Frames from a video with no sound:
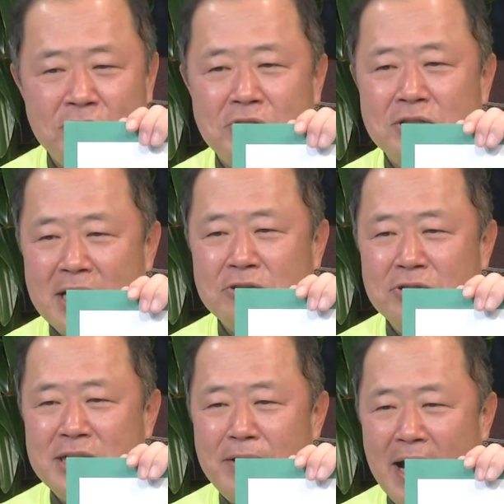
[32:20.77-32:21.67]
うことですね。そ
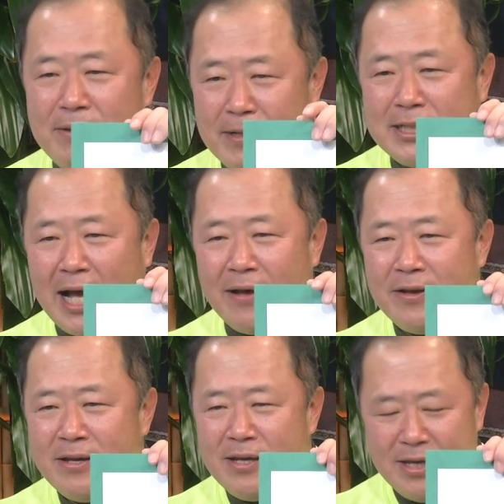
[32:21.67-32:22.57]
ういう時代はありました。
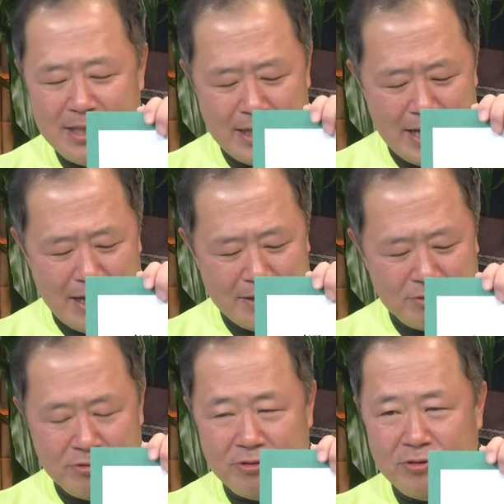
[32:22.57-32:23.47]
だから
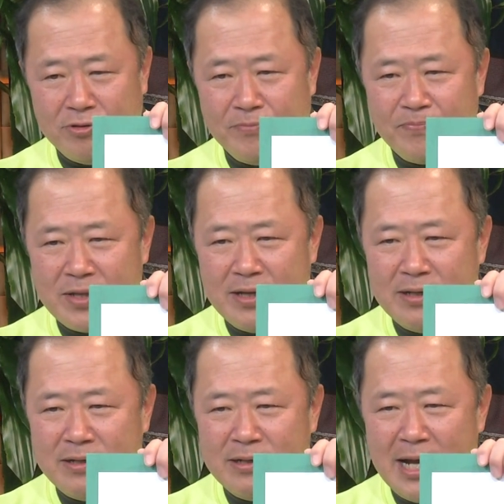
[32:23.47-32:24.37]
その
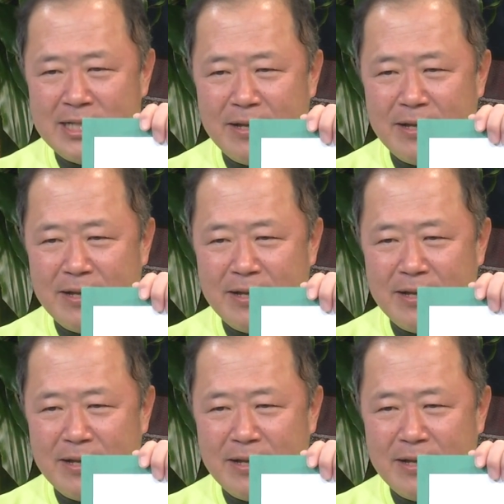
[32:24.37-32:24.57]
ライ